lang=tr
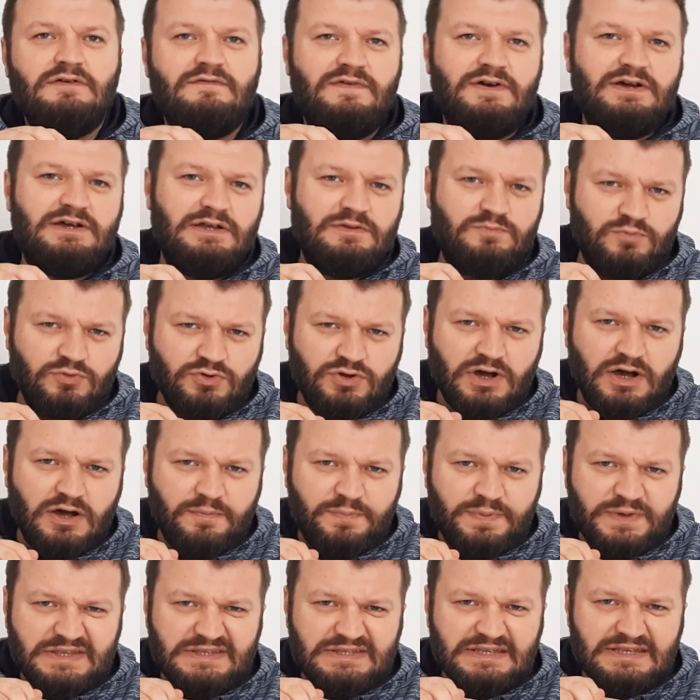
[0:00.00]
Fakat bu
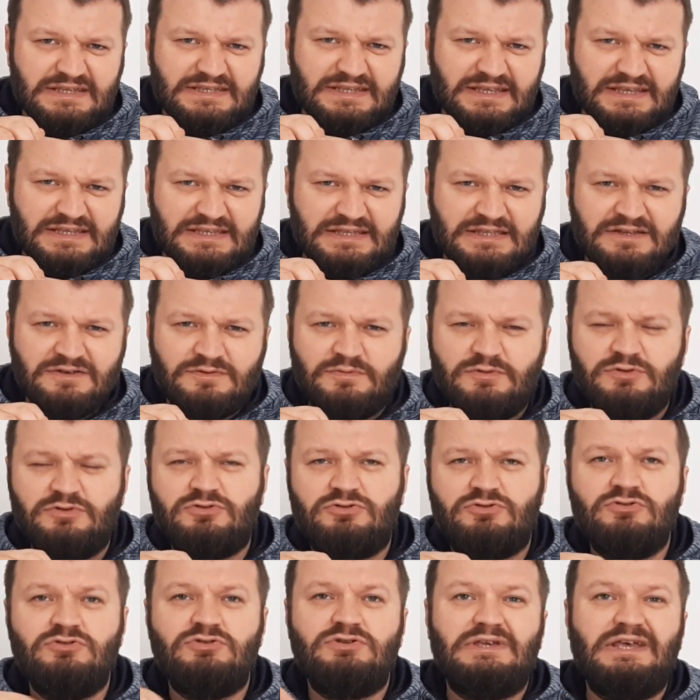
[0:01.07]
KPSS sınavı
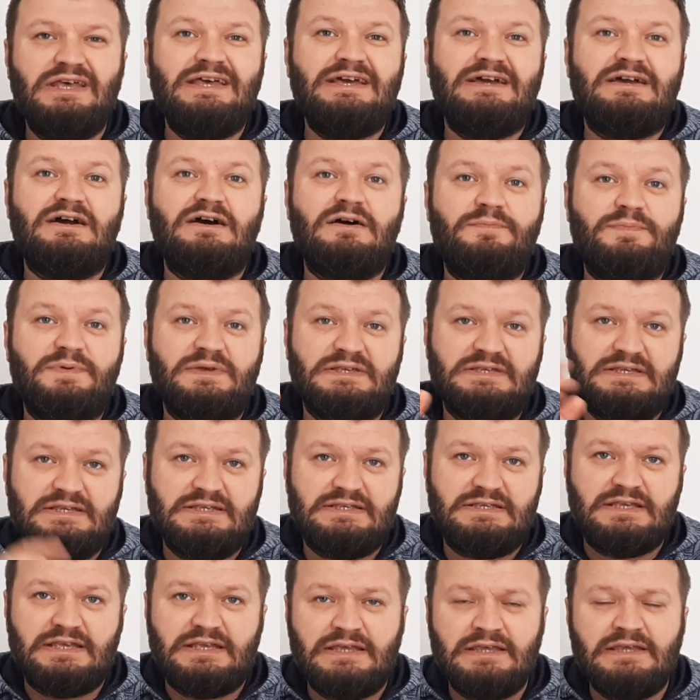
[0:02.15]
biliyorsunuz.
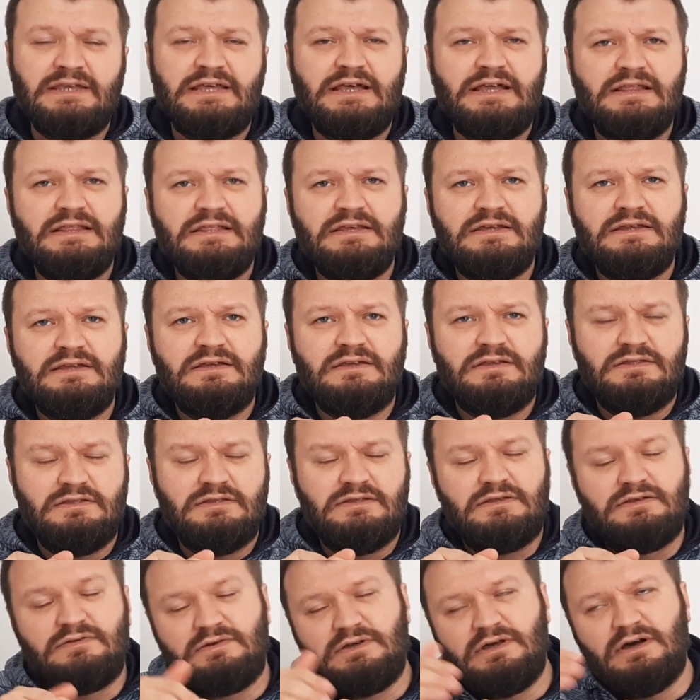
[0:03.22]
EKPSS, engelleri
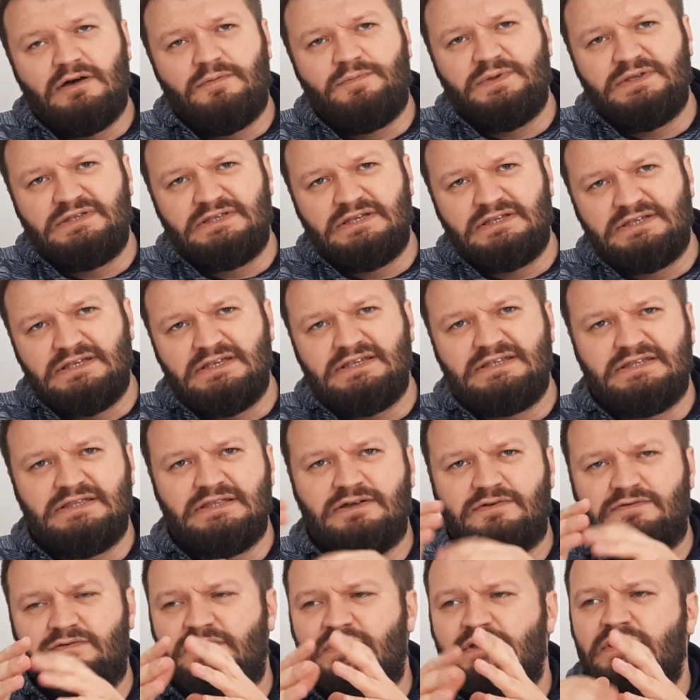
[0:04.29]
KPSS
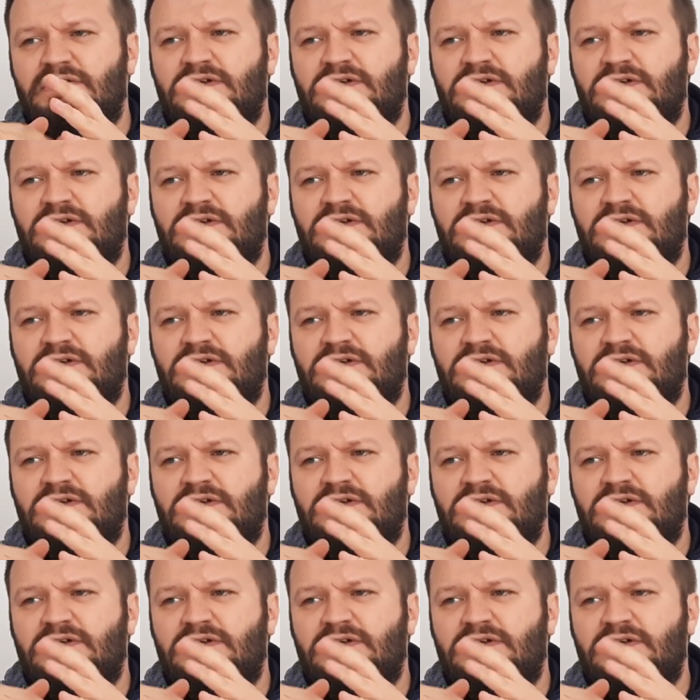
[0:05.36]
sınavı.